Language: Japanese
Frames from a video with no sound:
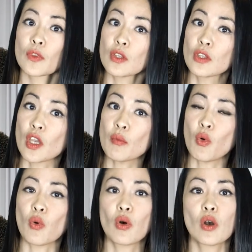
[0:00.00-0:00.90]
で
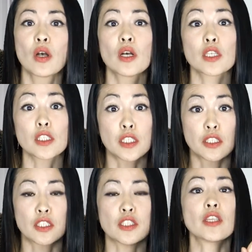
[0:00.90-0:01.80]
も、
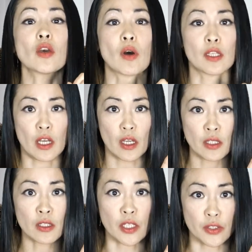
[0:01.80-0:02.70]
1ではない
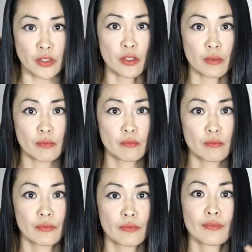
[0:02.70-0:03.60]
んです。
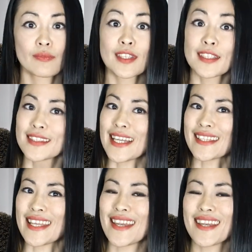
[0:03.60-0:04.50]
さ
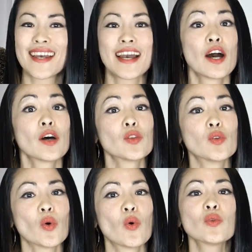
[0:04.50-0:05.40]
て、
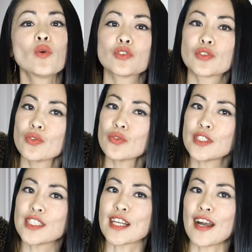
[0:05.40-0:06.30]
どの数
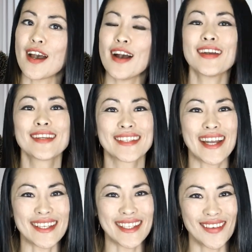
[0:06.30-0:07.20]
字から
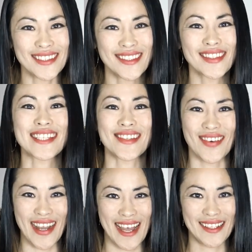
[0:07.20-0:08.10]
やり直すのでしょう
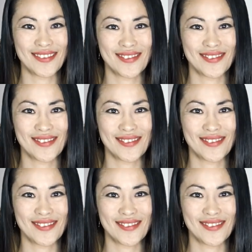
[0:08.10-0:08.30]
か？